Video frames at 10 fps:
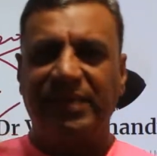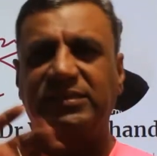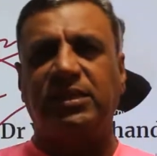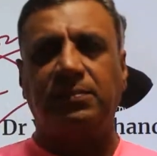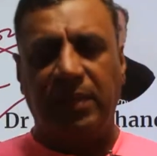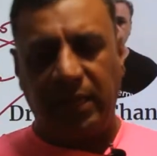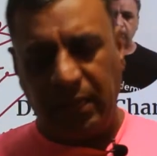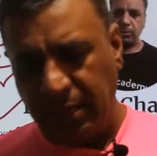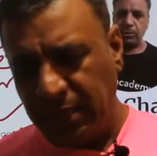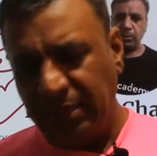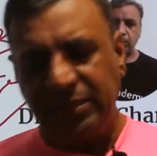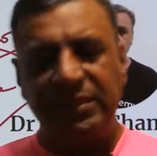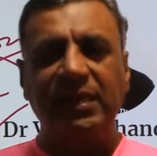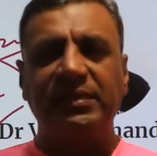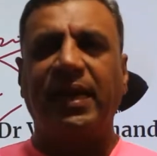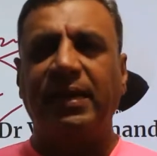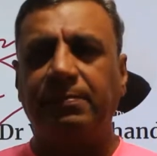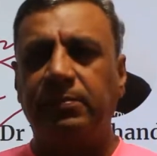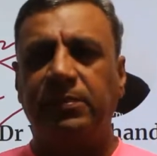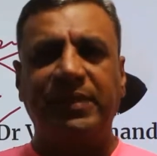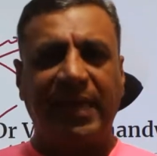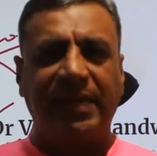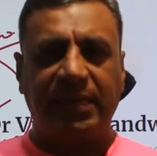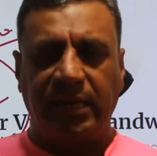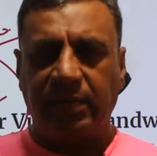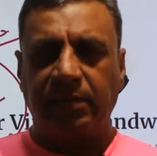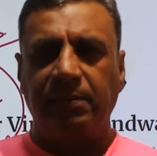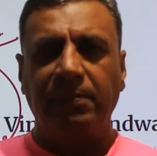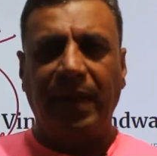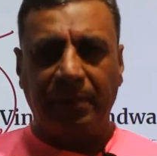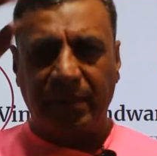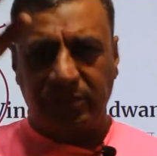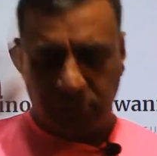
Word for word: लेसन में टिल टाइम टेक केयर बाय बाय